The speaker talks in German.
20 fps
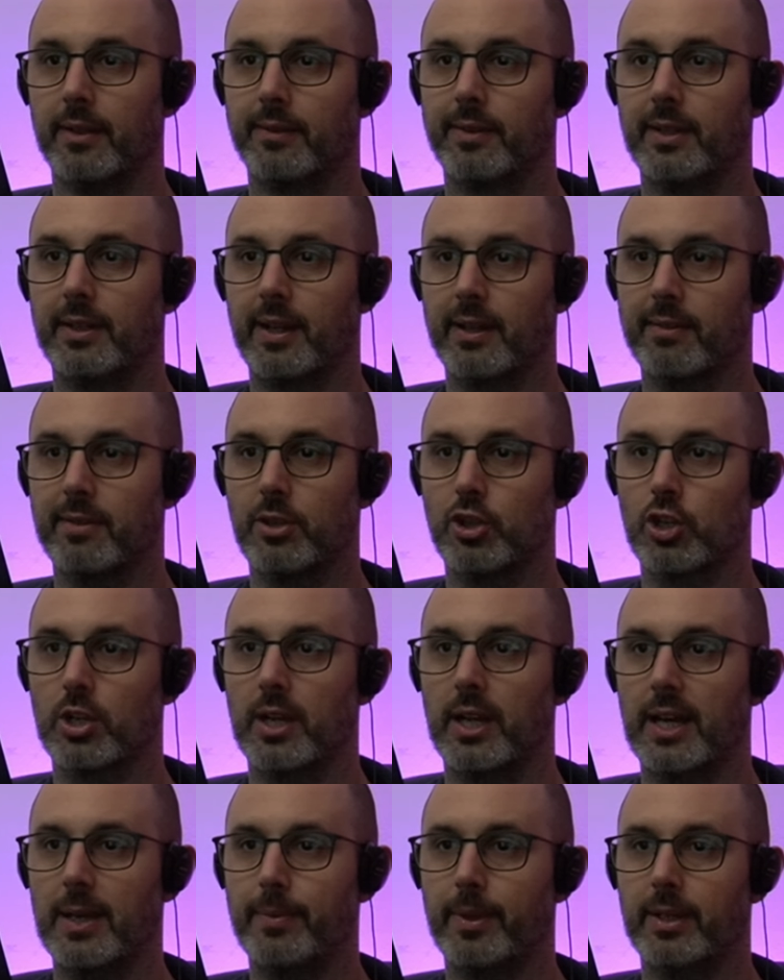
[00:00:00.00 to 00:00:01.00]
Sind das die
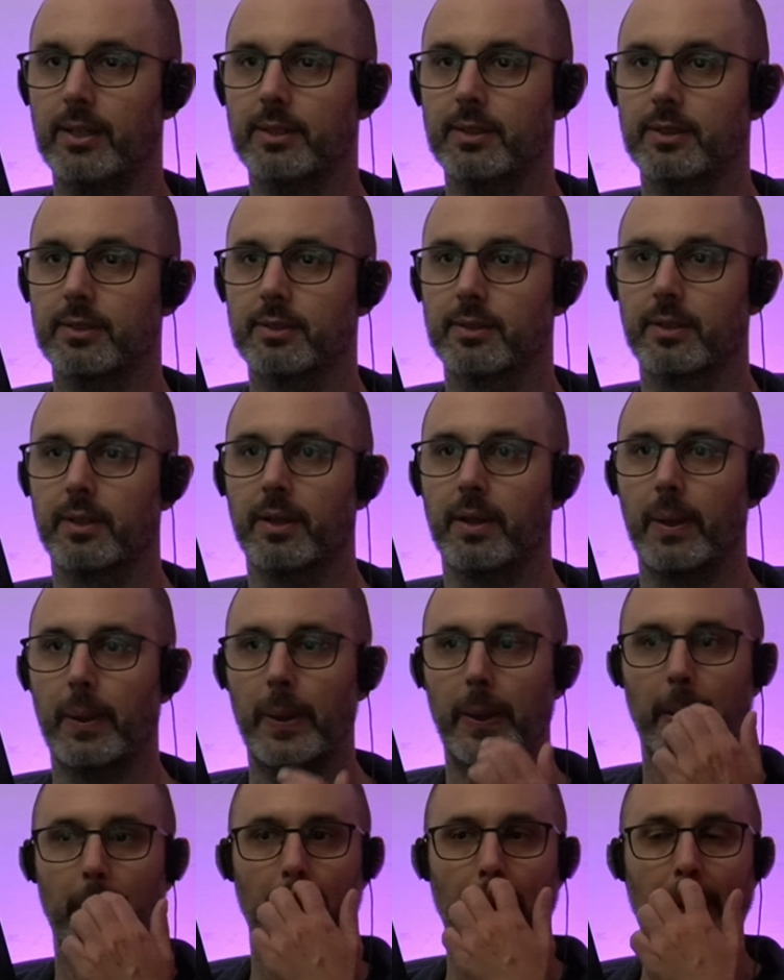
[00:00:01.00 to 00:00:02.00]
Schleimer?
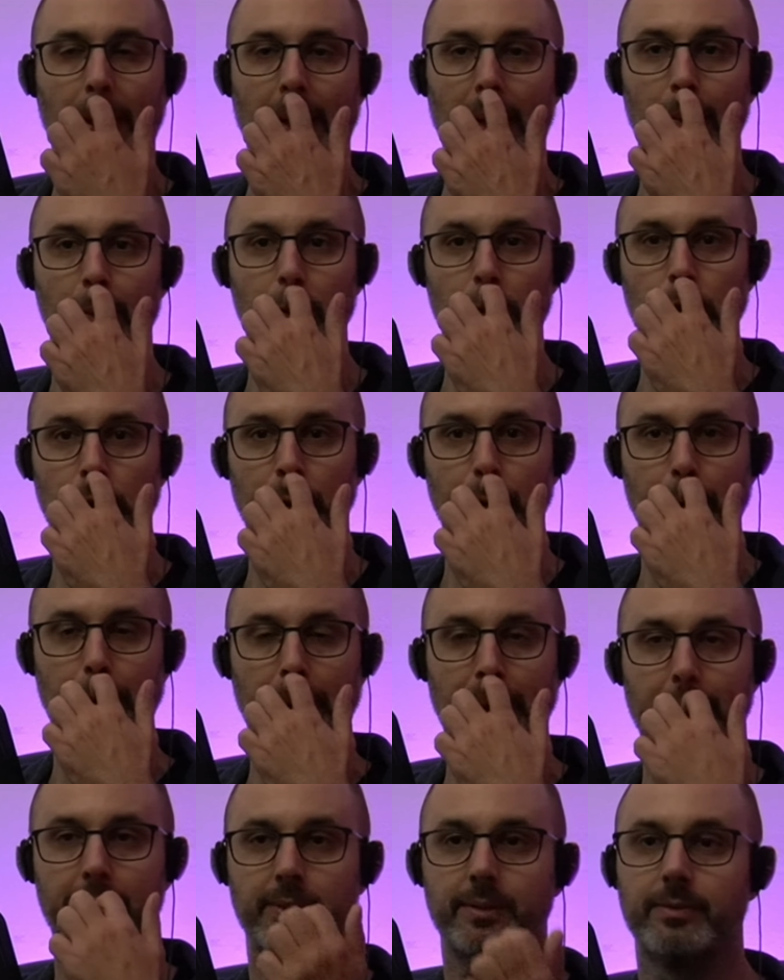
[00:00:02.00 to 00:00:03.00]
Glaube ich schon,
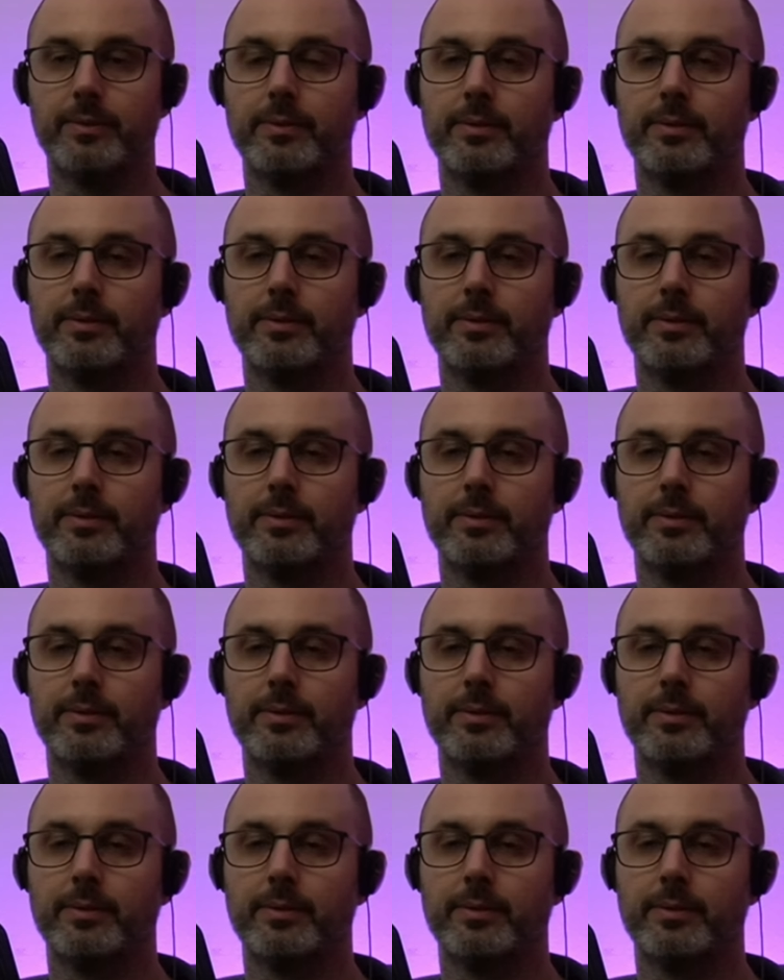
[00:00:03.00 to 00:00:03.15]
oder?